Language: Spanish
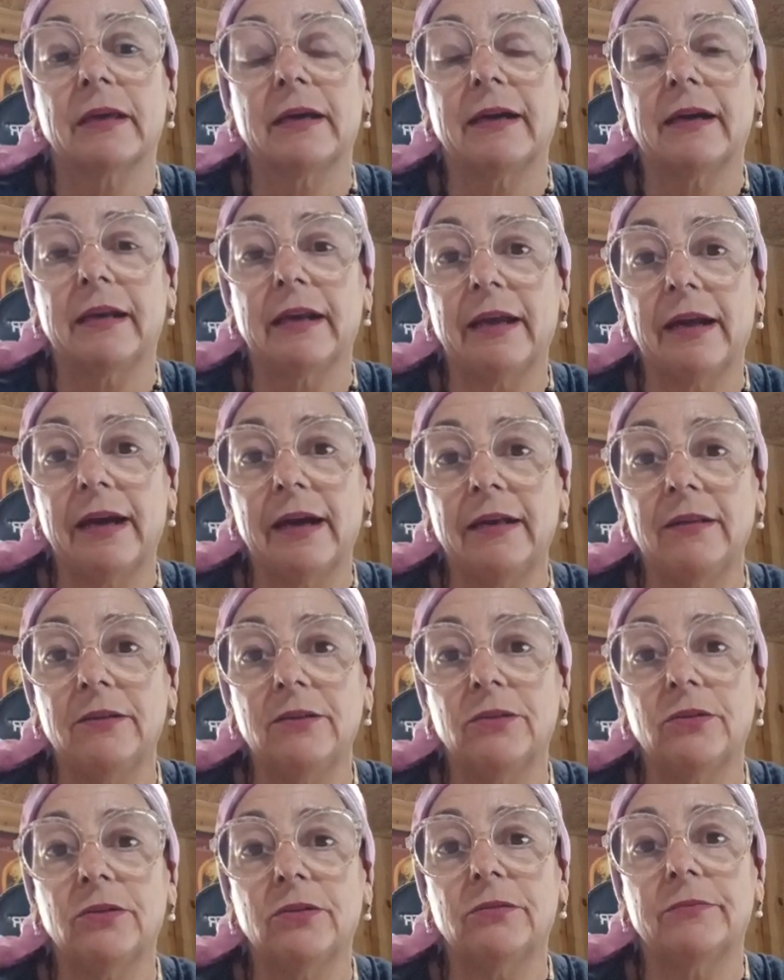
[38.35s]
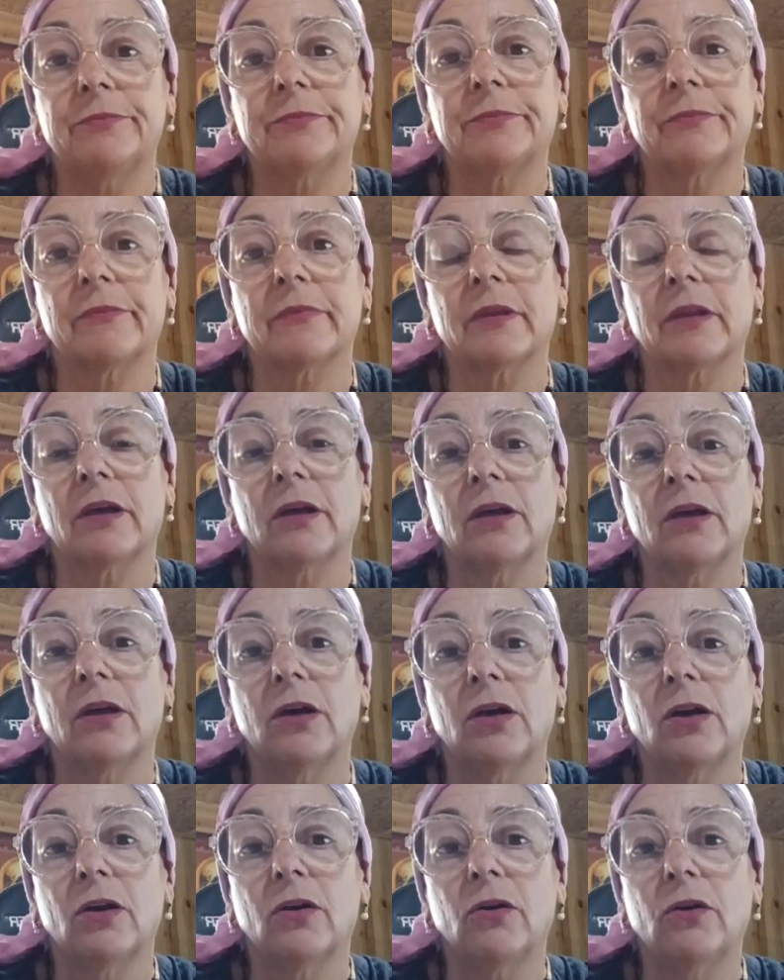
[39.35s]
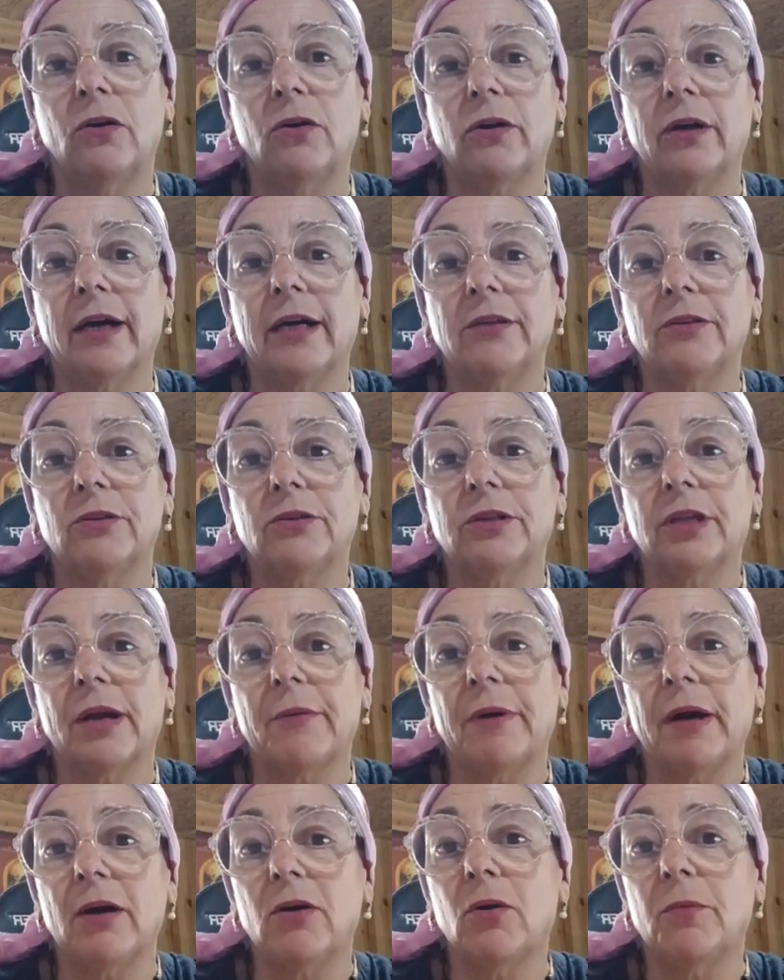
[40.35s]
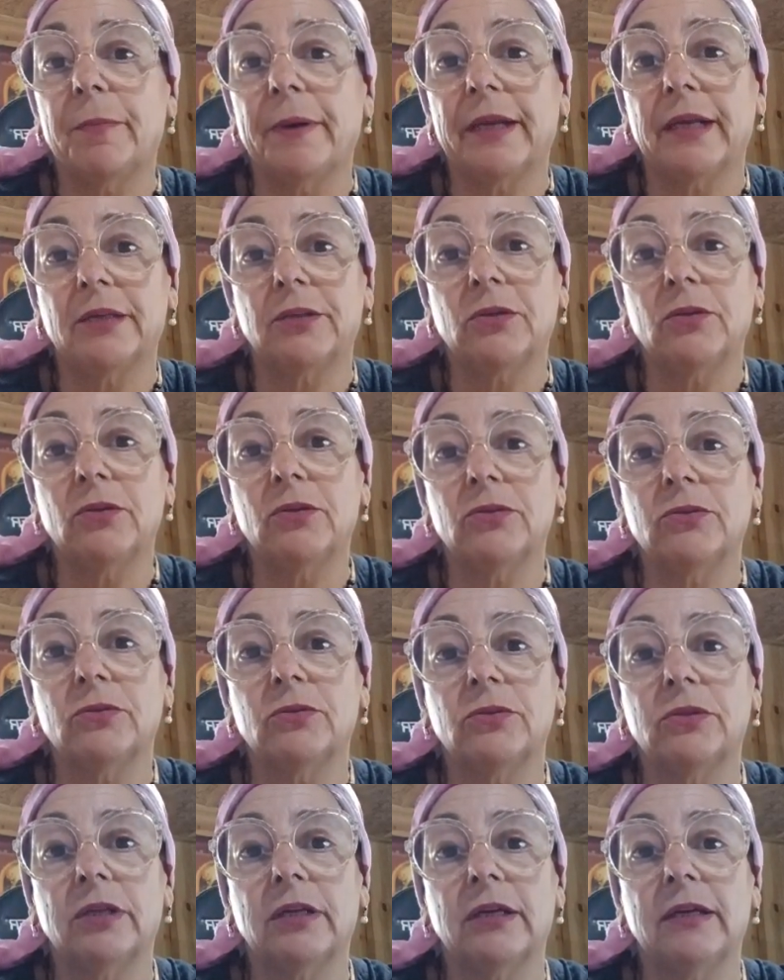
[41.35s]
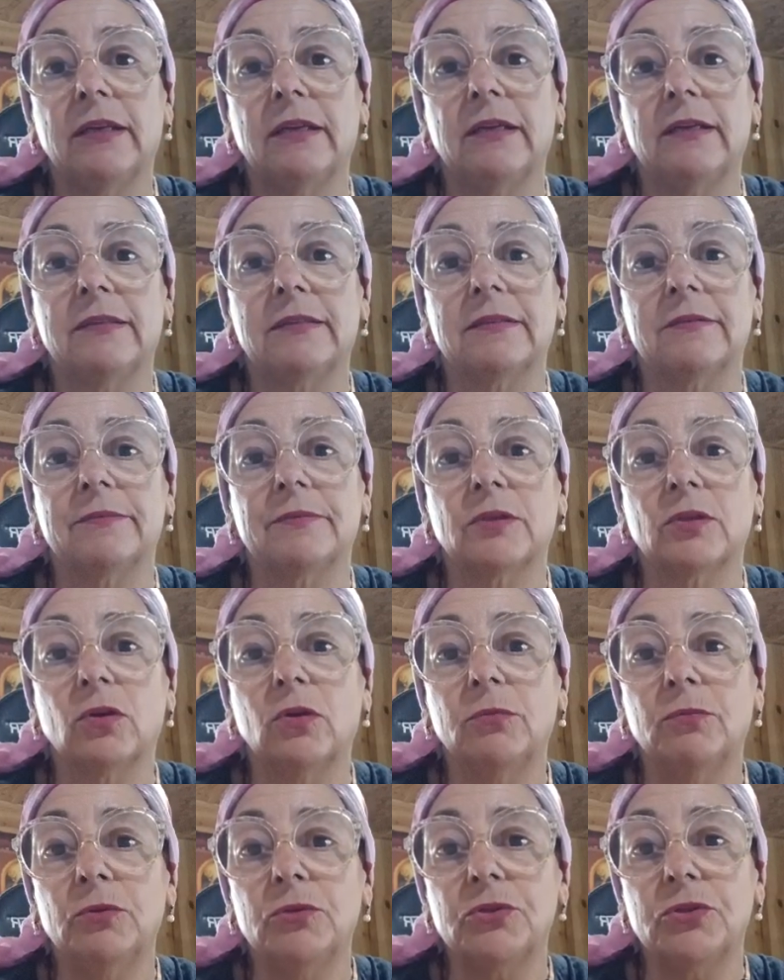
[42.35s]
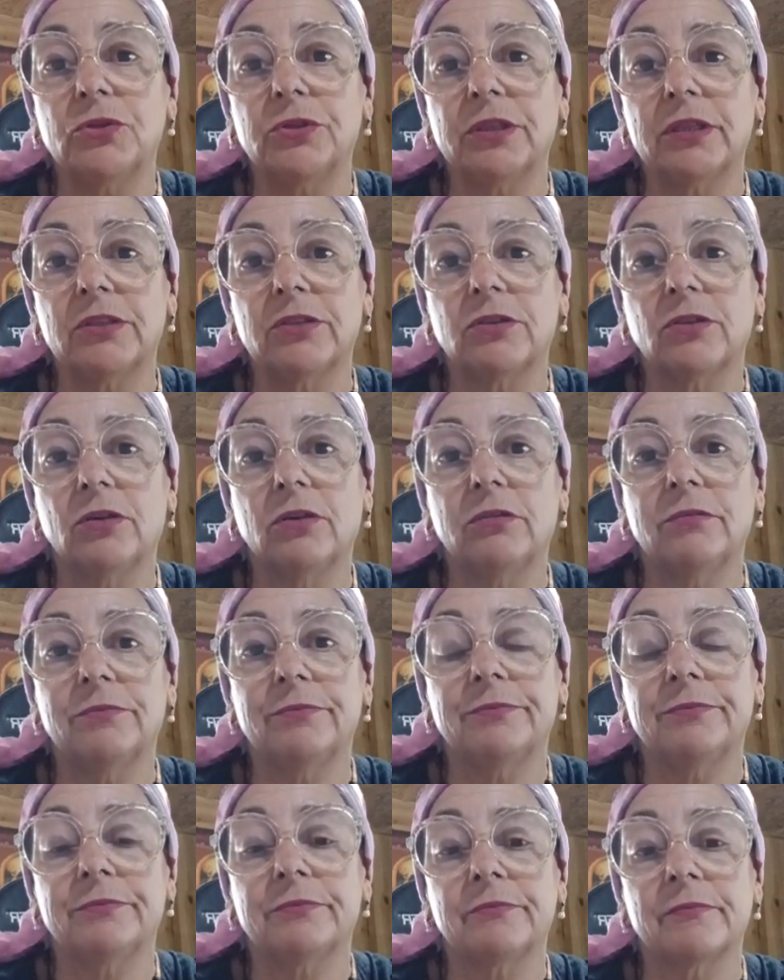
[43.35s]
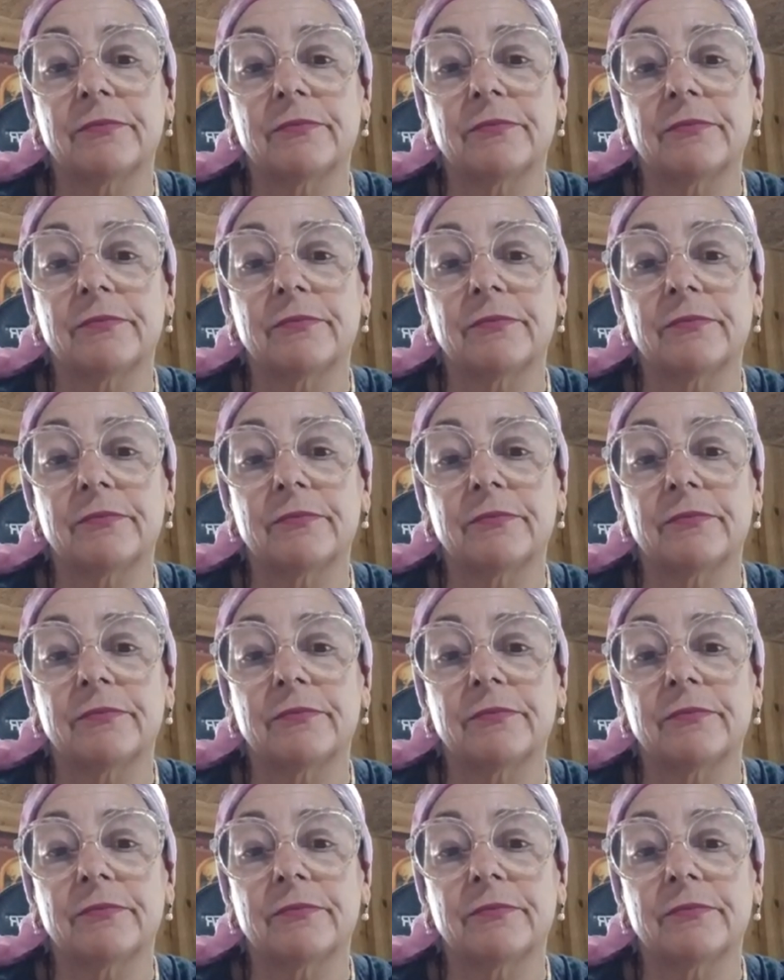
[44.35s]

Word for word: creando, colocando trabajos para todos ustedes, con mucho tesón,